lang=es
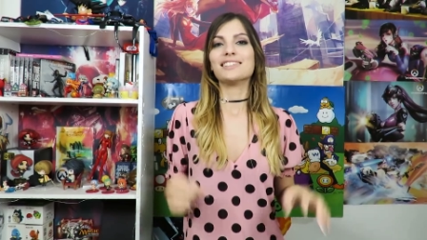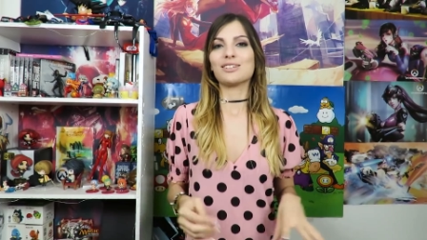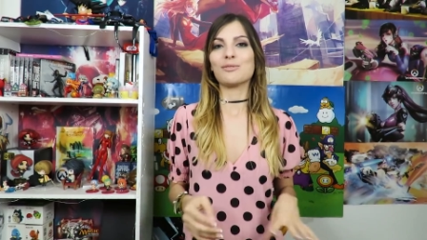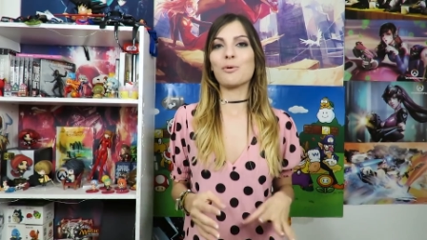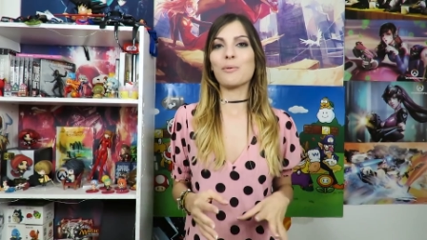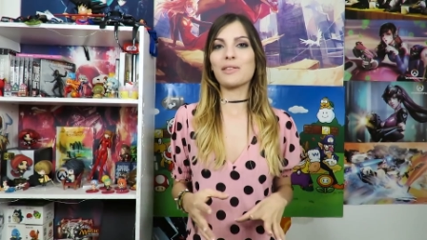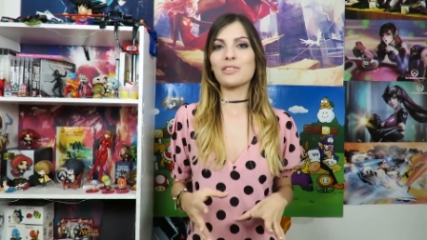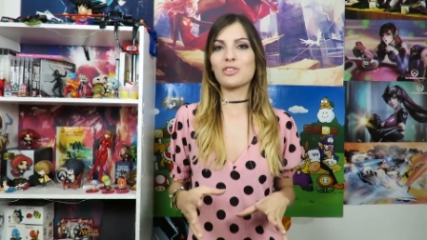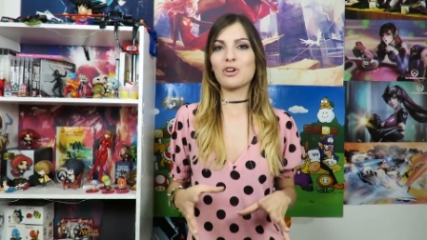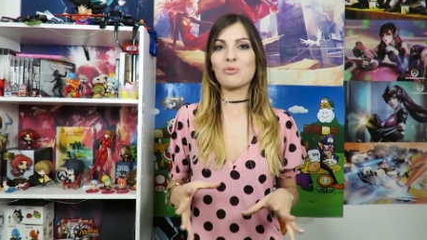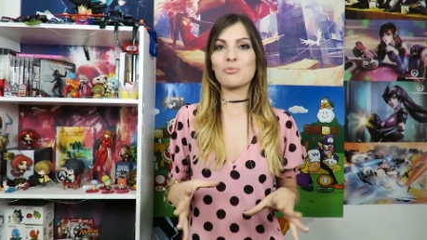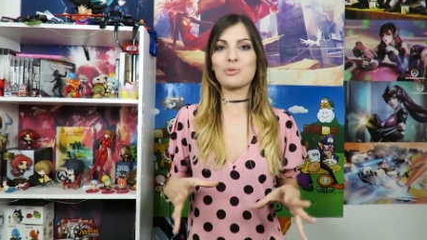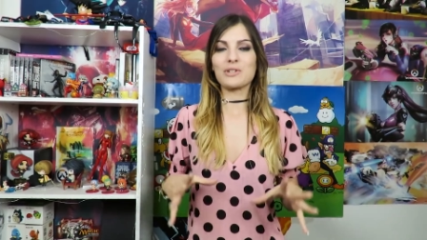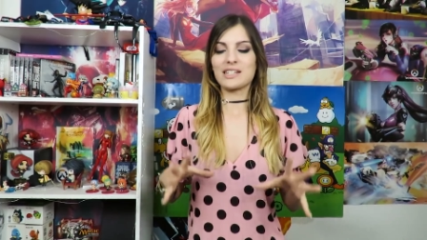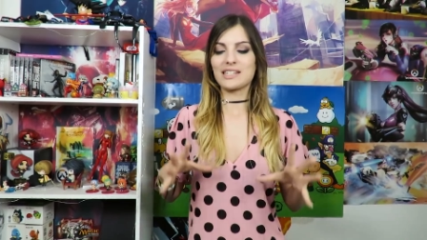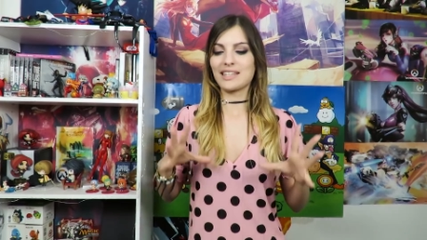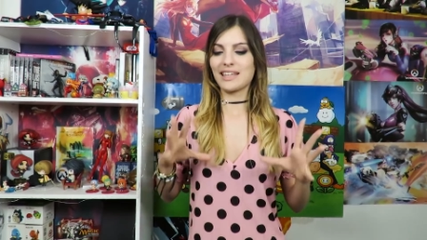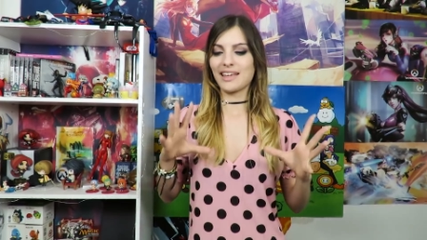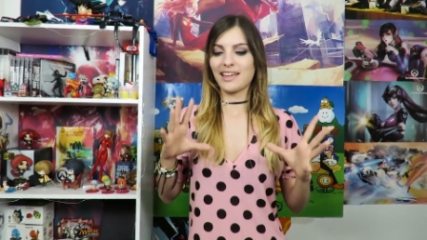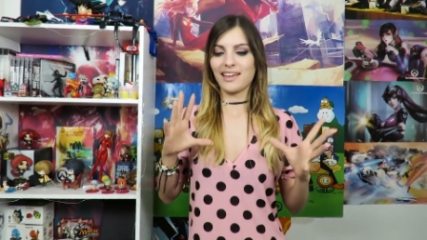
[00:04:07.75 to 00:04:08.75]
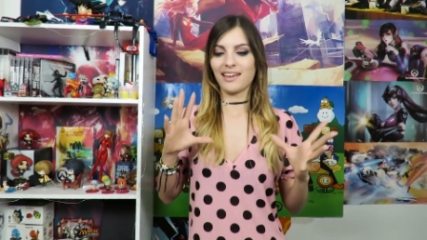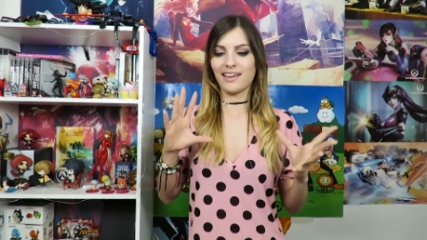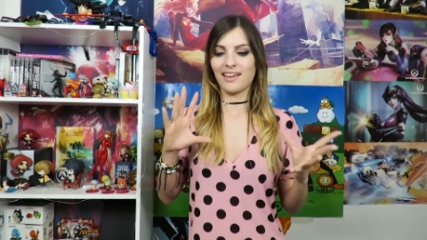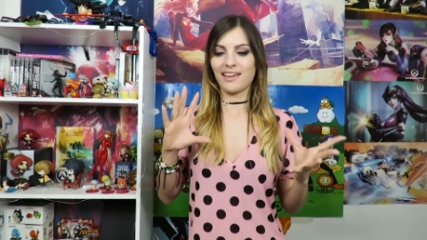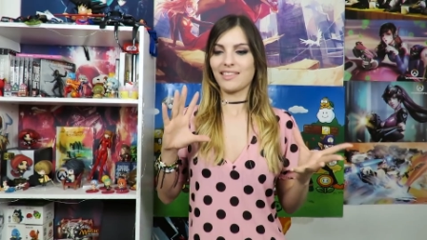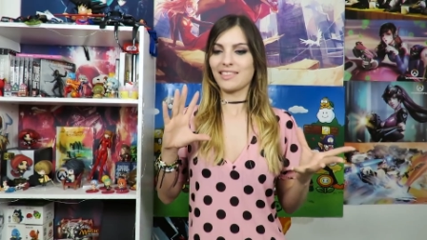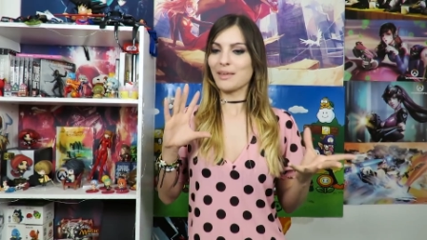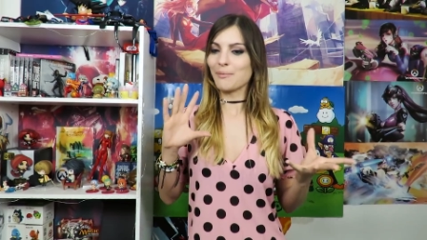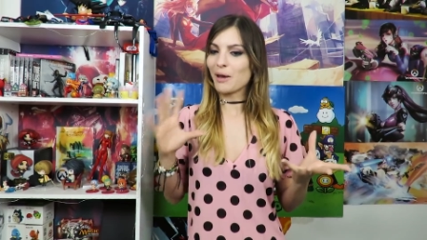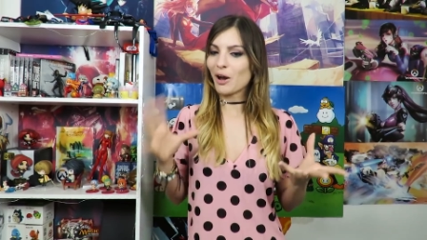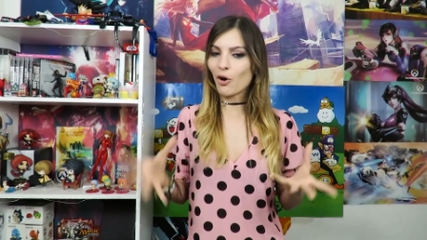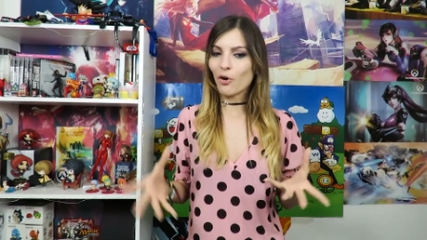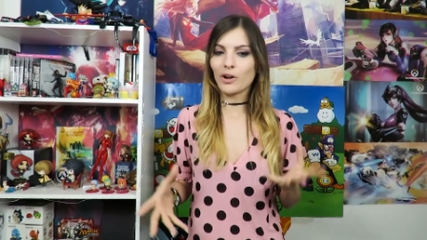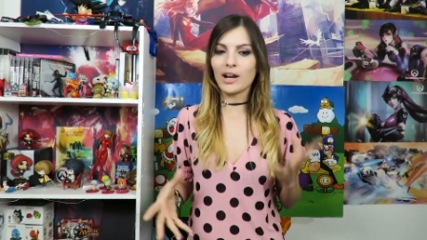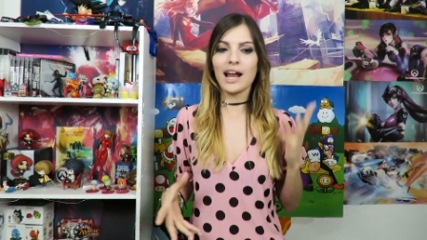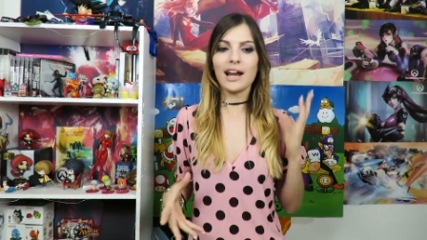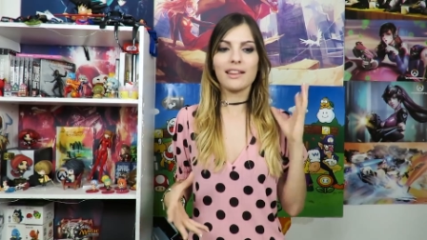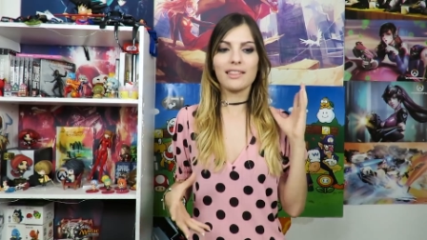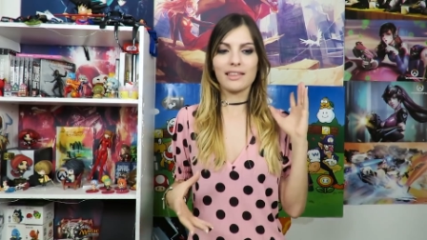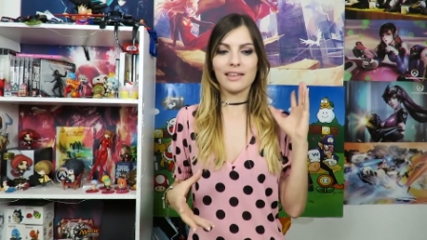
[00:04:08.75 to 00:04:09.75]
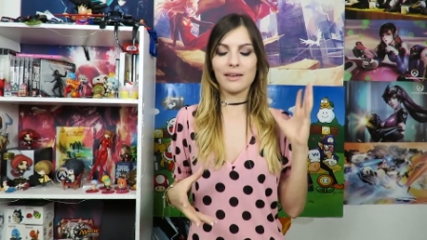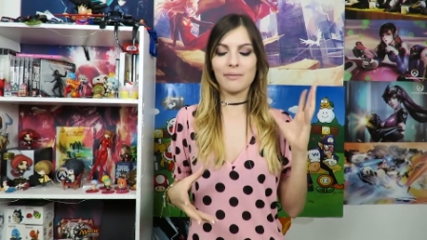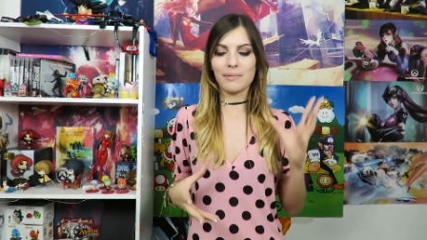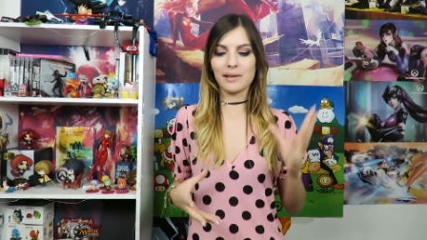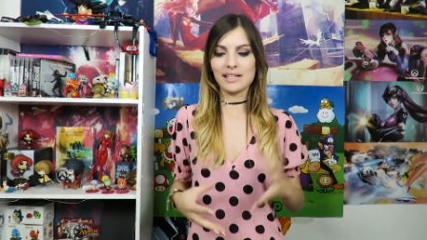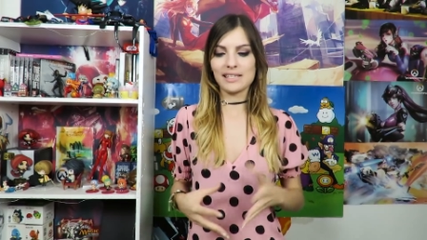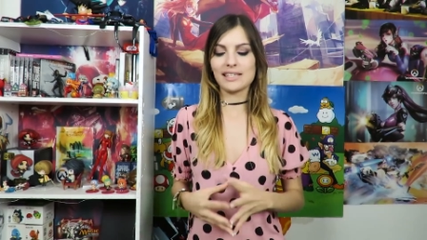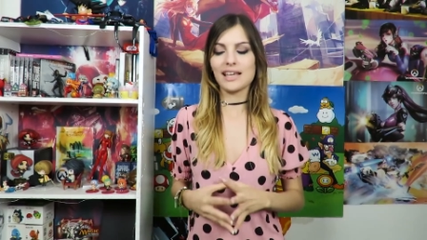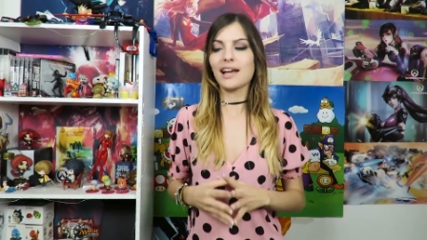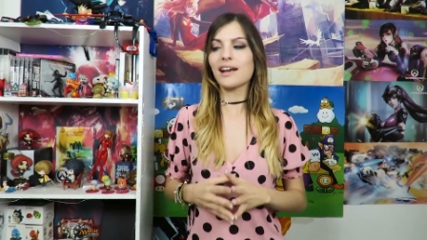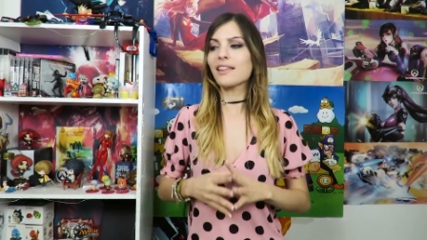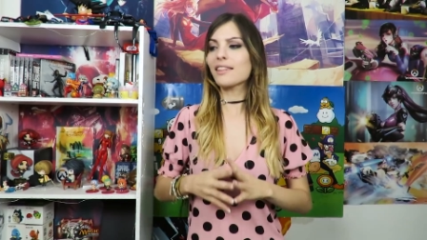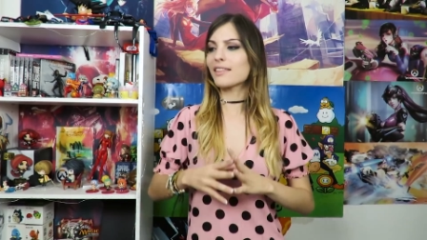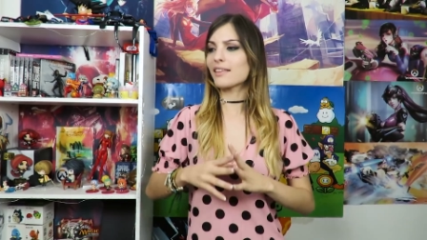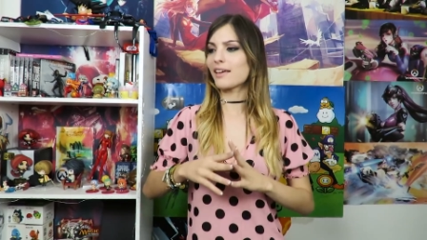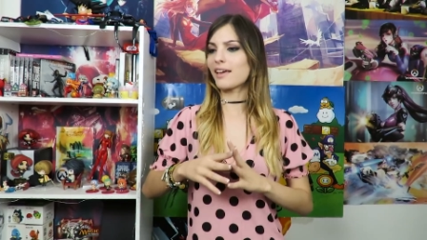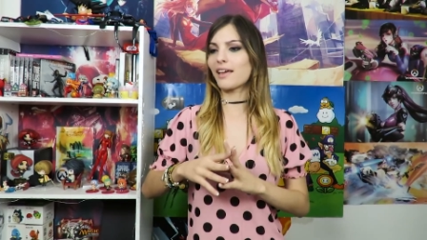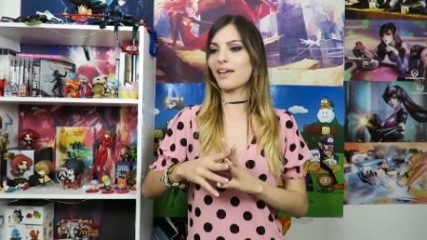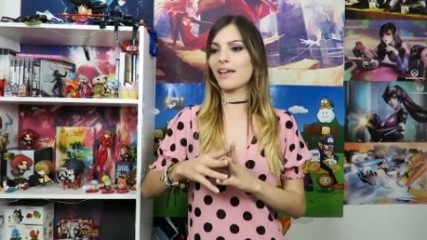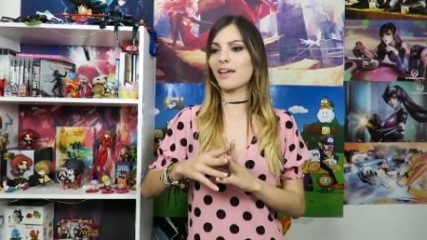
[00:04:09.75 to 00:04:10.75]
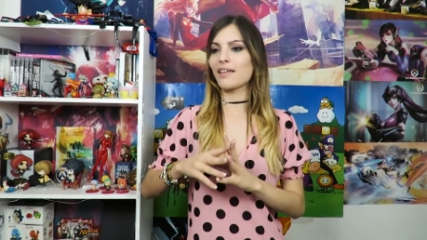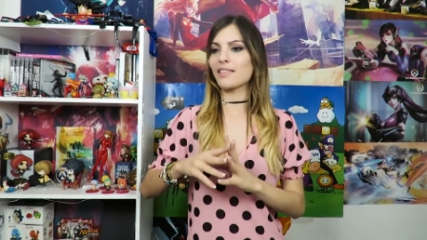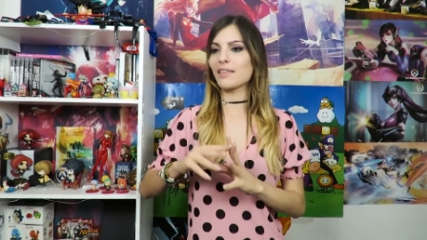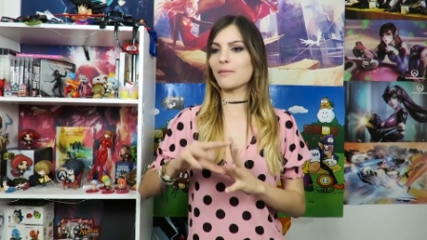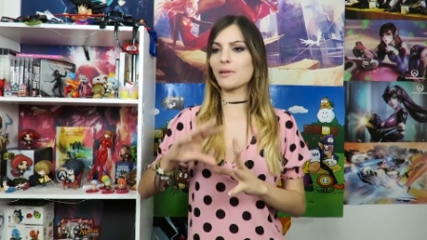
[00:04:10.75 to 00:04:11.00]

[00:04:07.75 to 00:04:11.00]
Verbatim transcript: Es el momento pues de, mejorar, de pensar, de,